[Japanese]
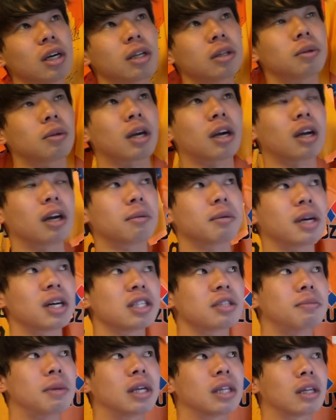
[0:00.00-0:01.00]
時から見
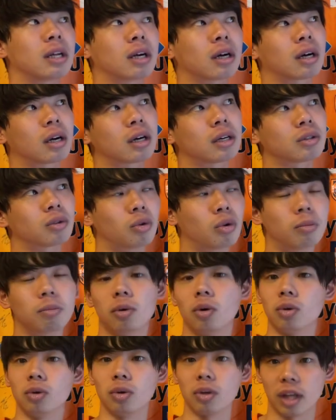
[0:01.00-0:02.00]
始めたと
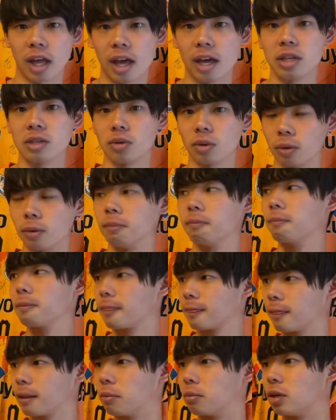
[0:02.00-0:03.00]
思うので、そう。
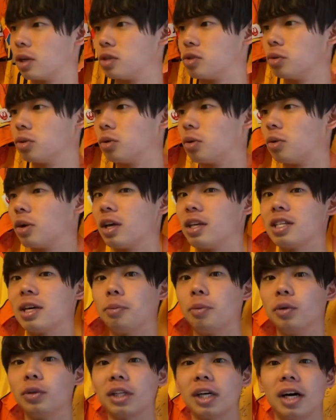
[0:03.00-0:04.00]
なので、ちょうど俺、
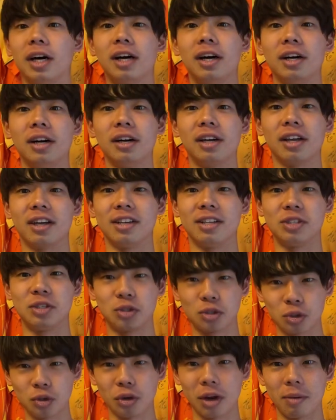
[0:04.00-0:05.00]
サポーター歴
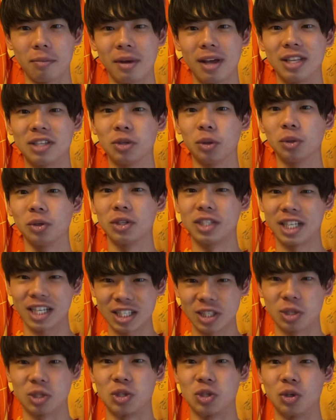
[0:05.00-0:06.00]
15年目、ちょうど
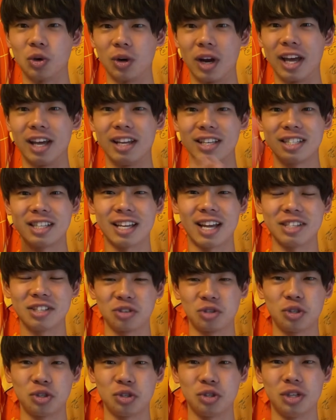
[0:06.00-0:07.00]
ジャスト15年、
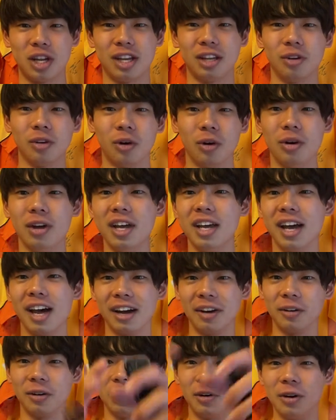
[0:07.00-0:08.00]
30周年の、
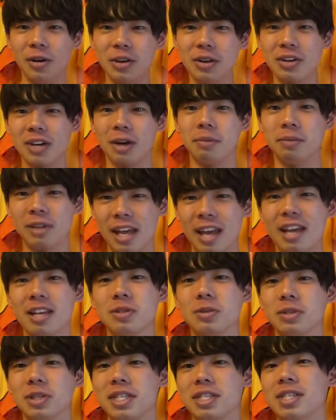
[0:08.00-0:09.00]
クラブね、
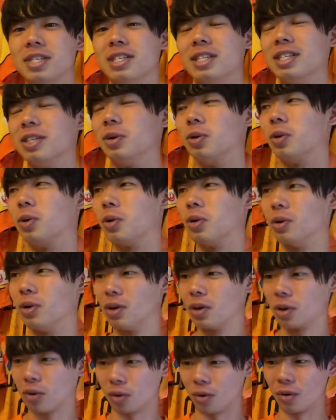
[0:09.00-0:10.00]
創設の、
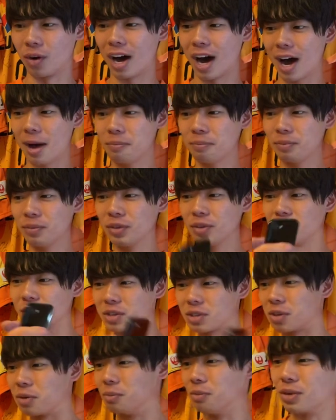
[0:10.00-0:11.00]
この半分の、
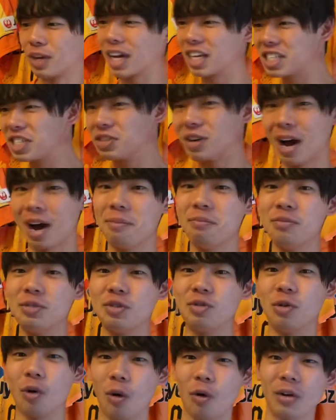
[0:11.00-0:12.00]
その昔の半
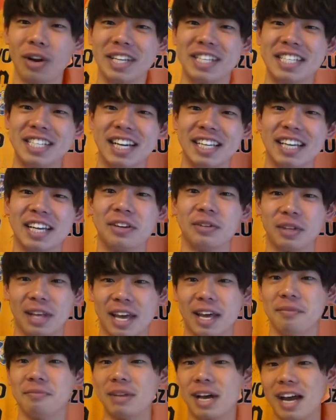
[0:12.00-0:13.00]
分を俺知らないの
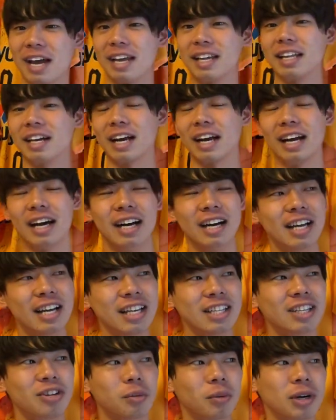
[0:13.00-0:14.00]
で、はい。だから、
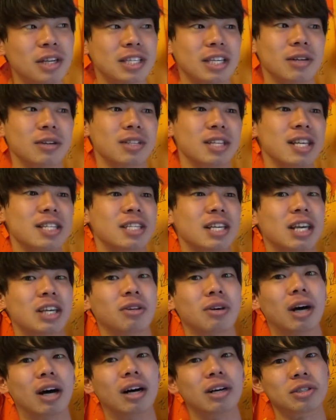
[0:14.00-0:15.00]
のぼりさんの全席
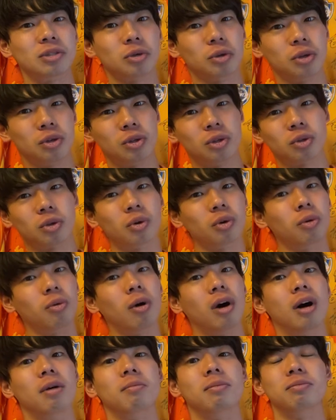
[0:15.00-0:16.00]
とか、そういうところ
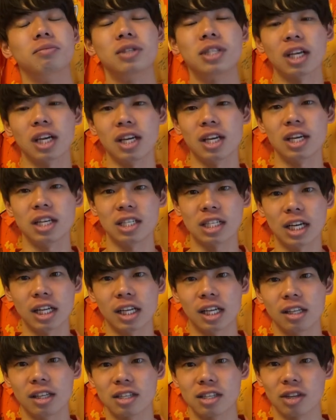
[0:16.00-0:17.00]
は、ぶっちゃけ知ら
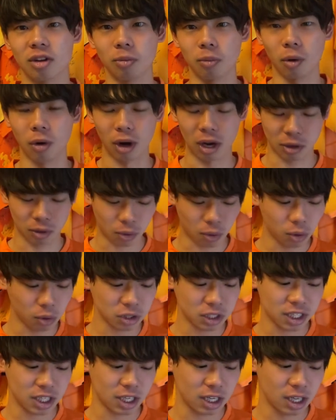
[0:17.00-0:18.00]
ないんですけども、
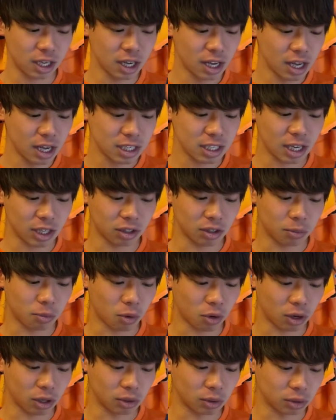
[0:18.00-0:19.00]
公式サイトにも
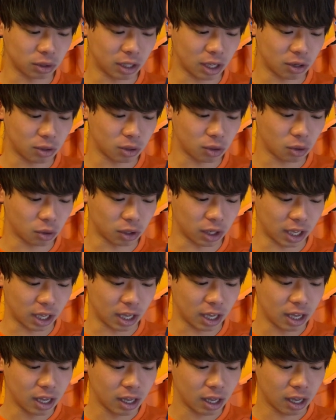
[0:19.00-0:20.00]
これ載ってるよう
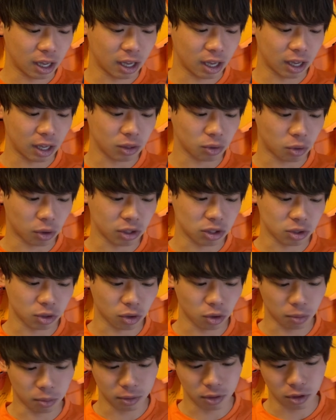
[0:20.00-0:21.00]
に、これちょっと読